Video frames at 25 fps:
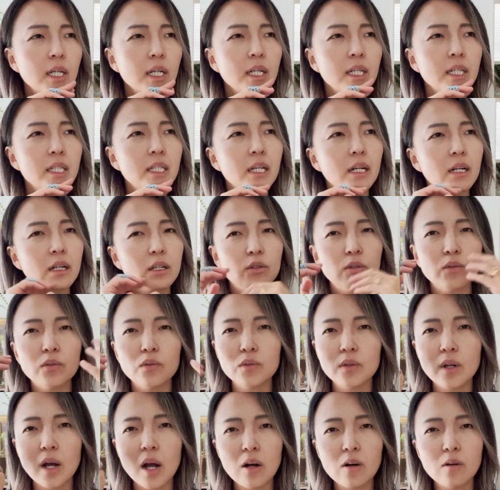이 약간
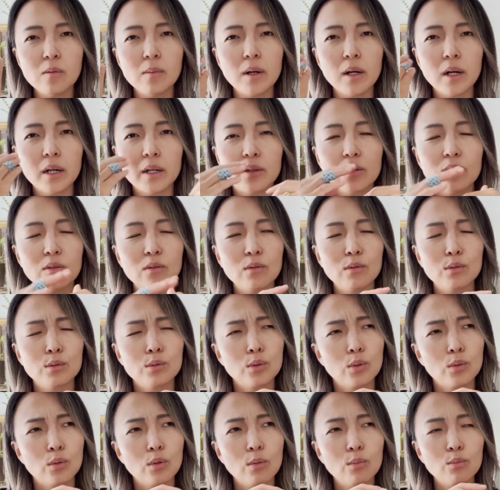트라우마가 있는
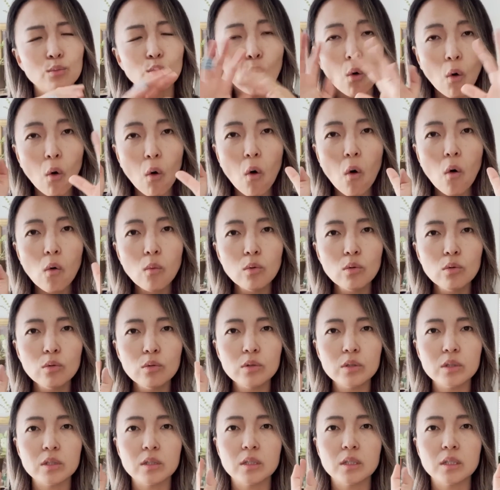것처럼
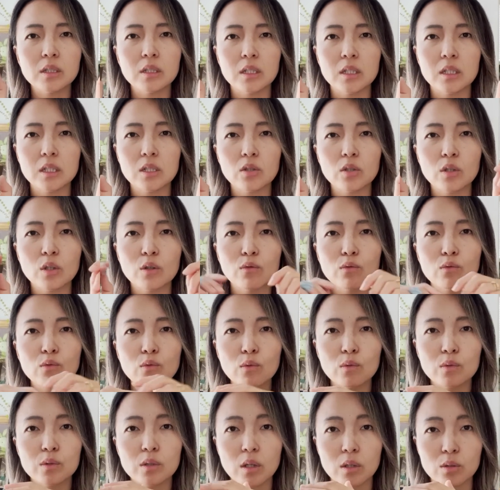너무 진짜 이렇게 우는
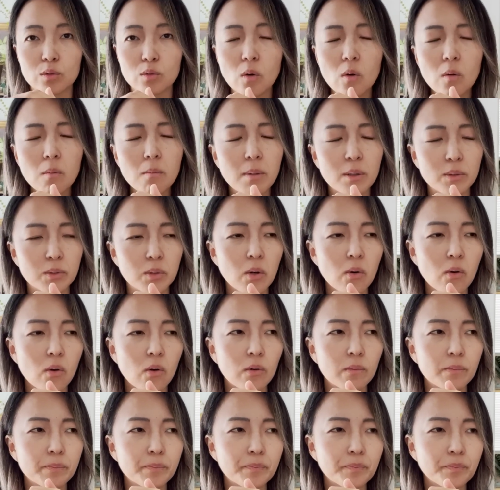건 제가 처음
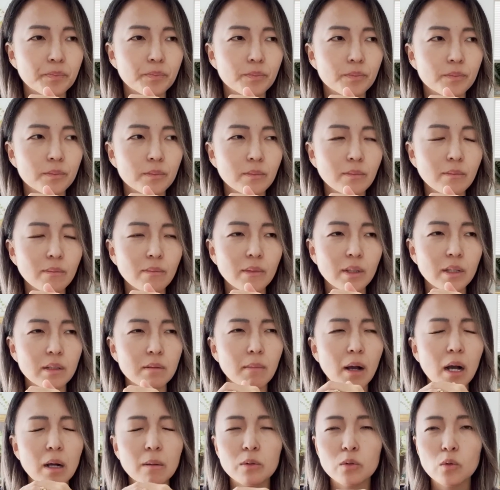봐서
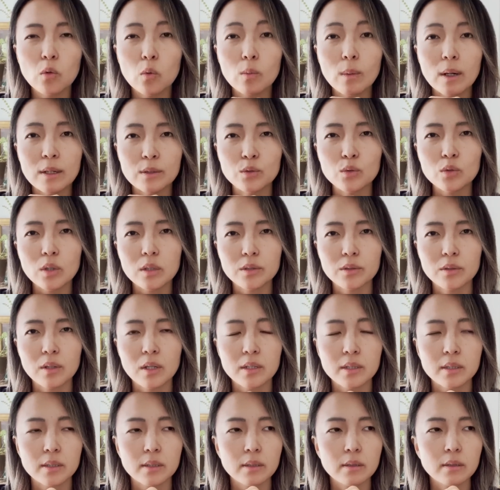마음이 너무 안 좋았어요,
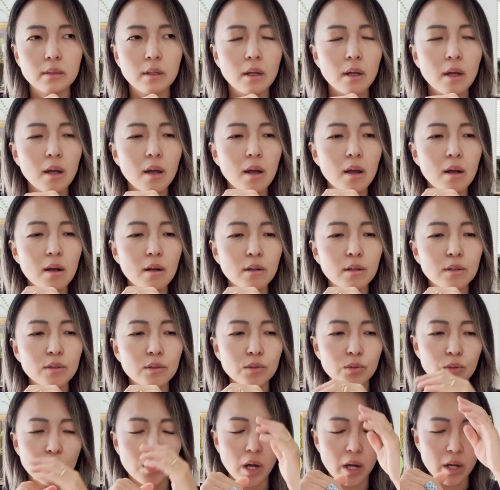사실은. 그래서
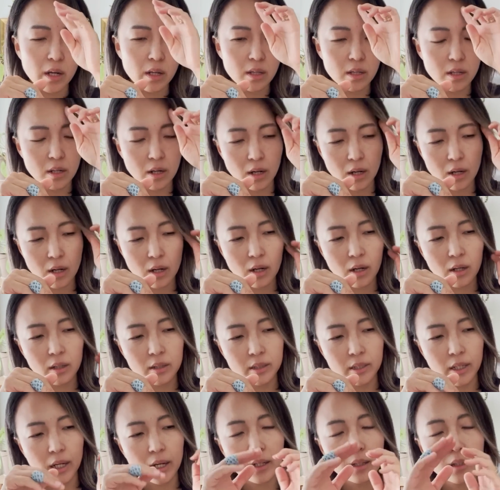저희 하이디랑
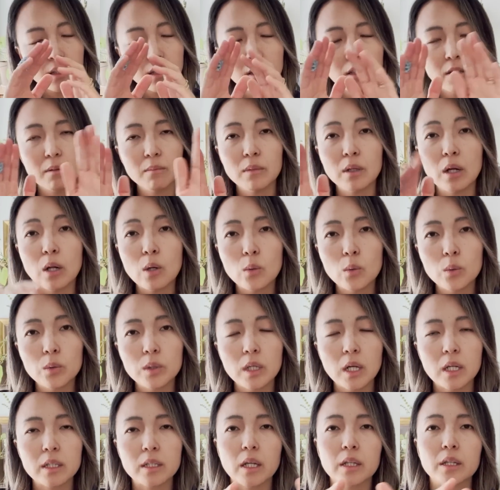이제 하이디는
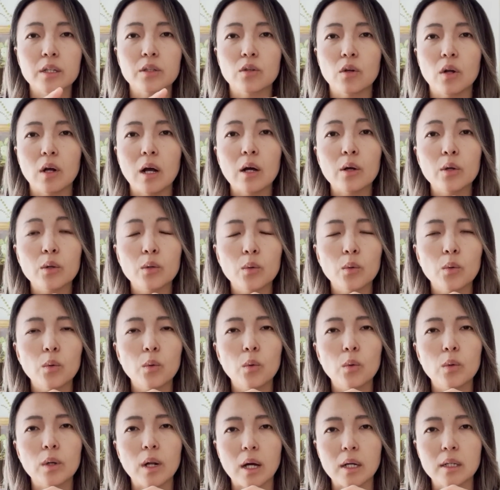멜로디가 다니던
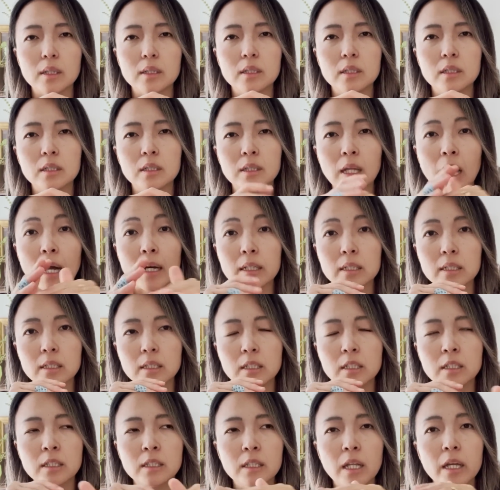학교랑은
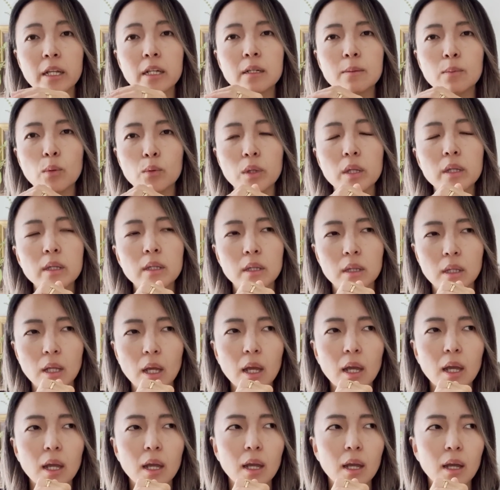다른 데를
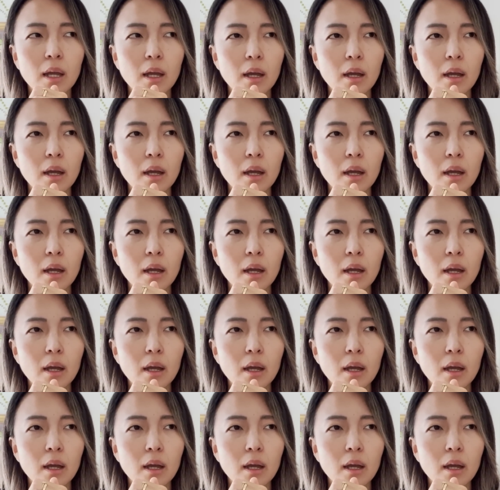보냈는데